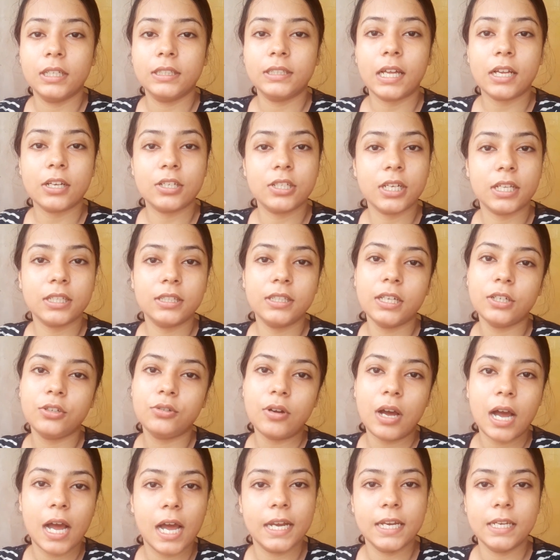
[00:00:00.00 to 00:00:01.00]
তার সাথে
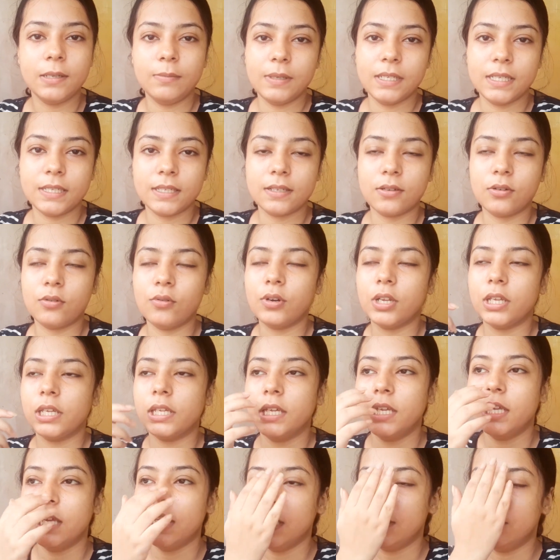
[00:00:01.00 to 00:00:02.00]
একটু হানি মিক্স করে
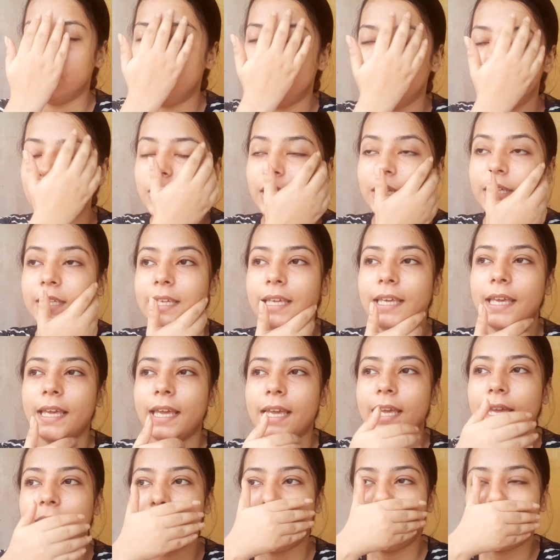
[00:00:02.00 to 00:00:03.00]
তো ওটা
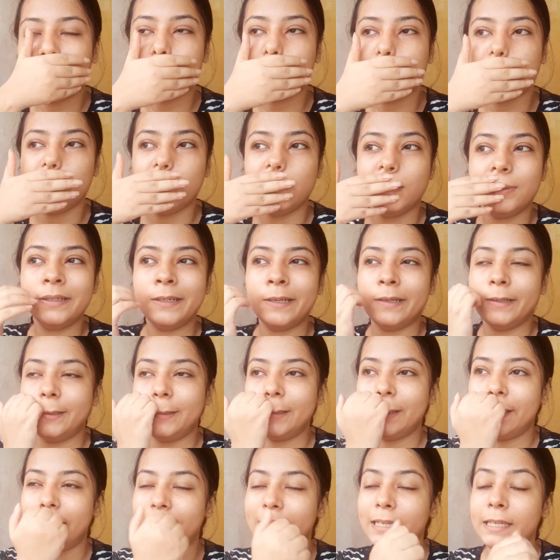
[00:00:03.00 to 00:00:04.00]
খেয়ে এখন
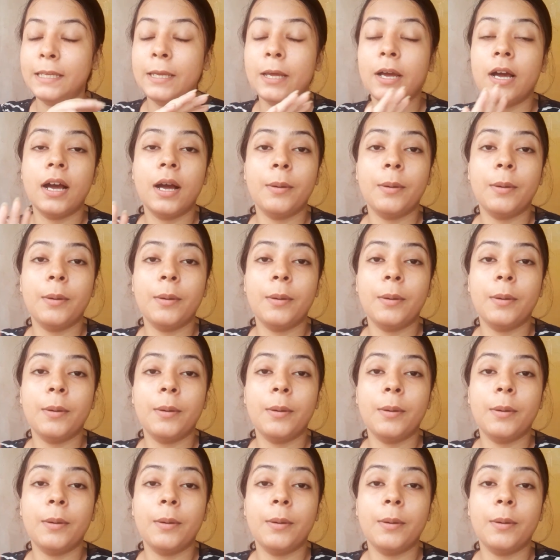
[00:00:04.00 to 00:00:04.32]
একটুখানি